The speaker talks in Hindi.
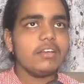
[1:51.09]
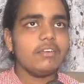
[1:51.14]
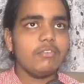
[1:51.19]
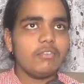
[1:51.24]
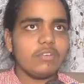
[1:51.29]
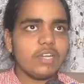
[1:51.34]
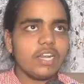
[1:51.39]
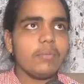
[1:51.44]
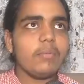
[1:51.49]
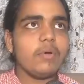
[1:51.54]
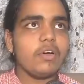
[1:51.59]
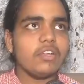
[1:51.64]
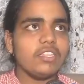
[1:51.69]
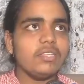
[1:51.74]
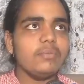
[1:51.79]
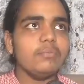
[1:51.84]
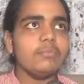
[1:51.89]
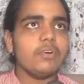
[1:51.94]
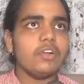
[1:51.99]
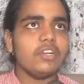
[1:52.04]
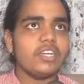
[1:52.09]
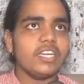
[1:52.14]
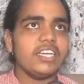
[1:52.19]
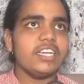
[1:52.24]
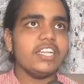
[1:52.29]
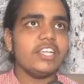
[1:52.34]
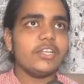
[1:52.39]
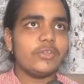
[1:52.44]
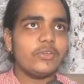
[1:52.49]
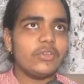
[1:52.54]
होना बहुत
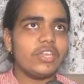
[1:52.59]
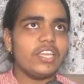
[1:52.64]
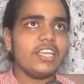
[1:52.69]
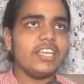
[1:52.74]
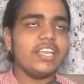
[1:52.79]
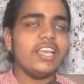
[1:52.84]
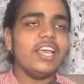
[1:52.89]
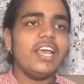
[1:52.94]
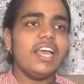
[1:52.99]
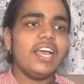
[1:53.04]
इम्पॉर्टेंट है क्योंकि